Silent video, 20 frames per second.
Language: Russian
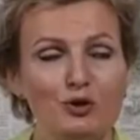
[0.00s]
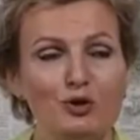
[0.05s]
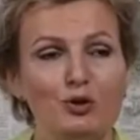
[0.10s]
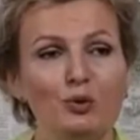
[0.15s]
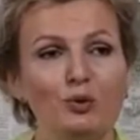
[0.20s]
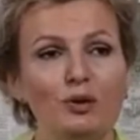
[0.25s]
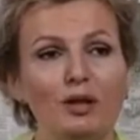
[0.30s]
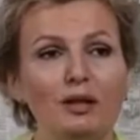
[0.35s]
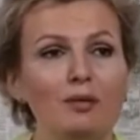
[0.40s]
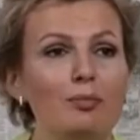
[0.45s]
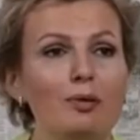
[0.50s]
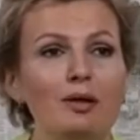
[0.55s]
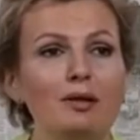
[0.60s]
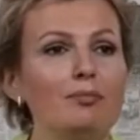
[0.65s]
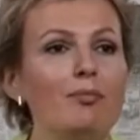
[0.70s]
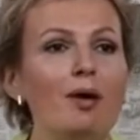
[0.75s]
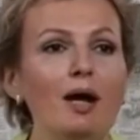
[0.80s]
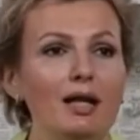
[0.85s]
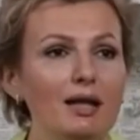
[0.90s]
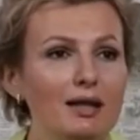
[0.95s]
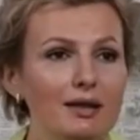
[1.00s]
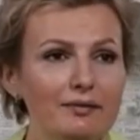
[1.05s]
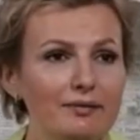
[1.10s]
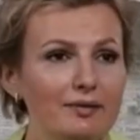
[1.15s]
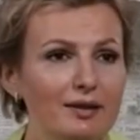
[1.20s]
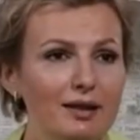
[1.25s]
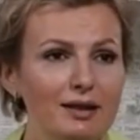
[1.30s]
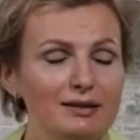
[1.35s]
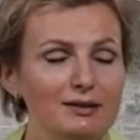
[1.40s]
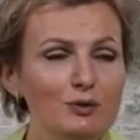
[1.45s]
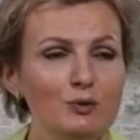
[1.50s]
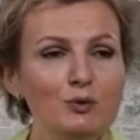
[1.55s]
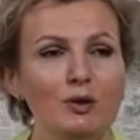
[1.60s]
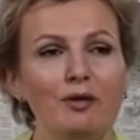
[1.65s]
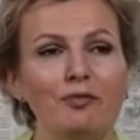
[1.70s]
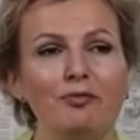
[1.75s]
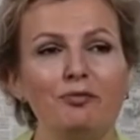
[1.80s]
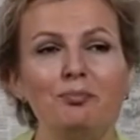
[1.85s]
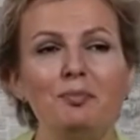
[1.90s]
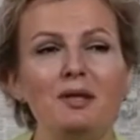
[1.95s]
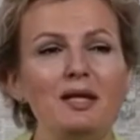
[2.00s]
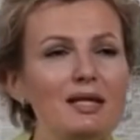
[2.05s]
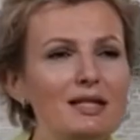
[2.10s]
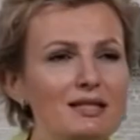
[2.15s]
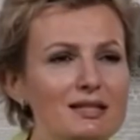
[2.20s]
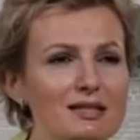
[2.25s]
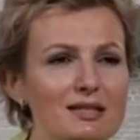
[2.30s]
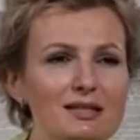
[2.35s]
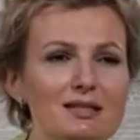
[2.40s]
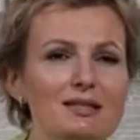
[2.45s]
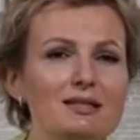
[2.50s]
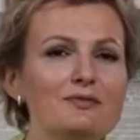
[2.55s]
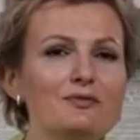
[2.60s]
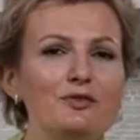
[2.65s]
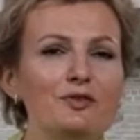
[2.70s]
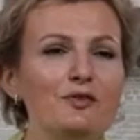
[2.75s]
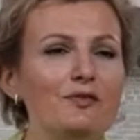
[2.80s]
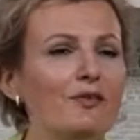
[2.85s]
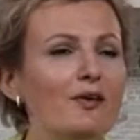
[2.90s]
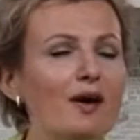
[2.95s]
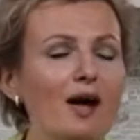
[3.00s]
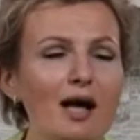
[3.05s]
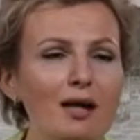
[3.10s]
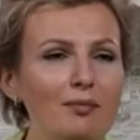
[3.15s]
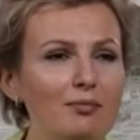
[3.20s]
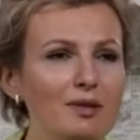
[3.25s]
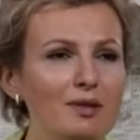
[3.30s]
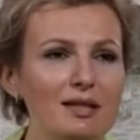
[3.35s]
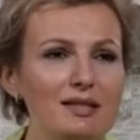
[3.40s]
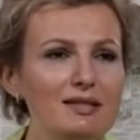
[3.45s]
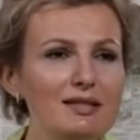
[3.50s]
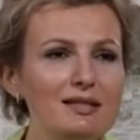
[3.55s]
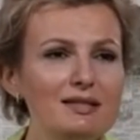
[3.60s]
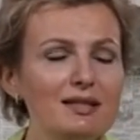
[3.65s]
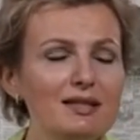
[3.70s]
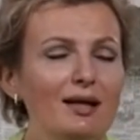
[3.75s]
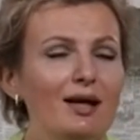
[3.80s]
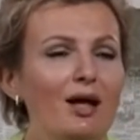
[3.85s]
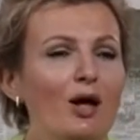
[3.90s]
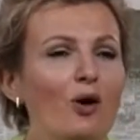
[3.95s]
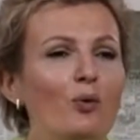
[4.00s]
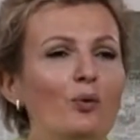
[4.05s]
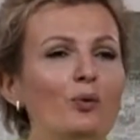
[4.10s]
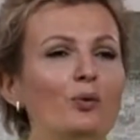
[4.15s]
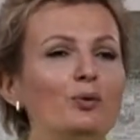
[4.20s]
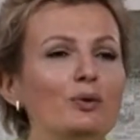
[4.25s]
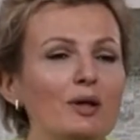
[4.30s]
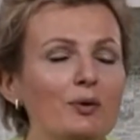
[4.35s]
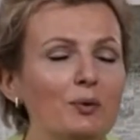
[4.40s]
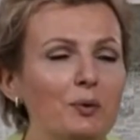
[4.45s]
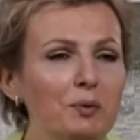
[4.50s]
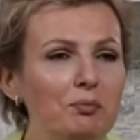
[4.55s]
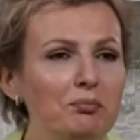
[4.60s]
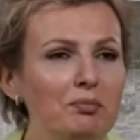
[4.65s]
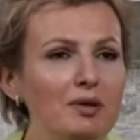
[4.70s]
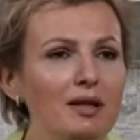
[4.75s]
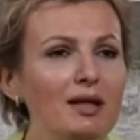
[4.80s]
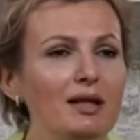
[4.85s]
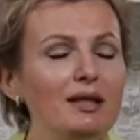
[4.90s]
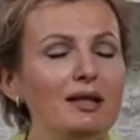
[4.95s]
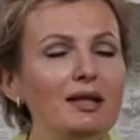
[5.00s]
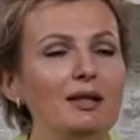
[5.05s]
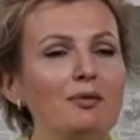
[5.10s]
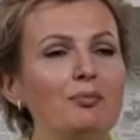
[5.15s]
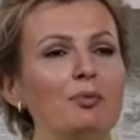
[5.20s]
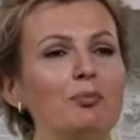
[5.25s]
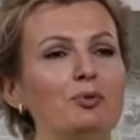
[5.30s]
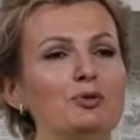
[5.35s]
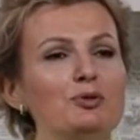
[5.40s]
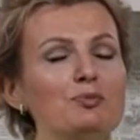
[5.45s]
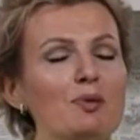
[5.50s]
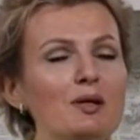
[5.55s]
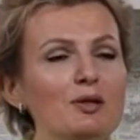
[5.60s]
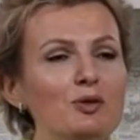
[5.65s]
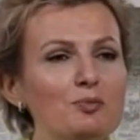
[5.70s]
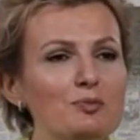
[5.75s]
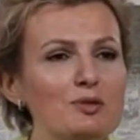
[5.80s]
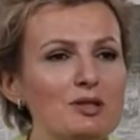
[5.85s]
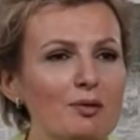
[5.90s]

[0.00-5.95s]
что надо брать маленького котенка в месяц, в два месяца. он такой миленький, мы будем о нем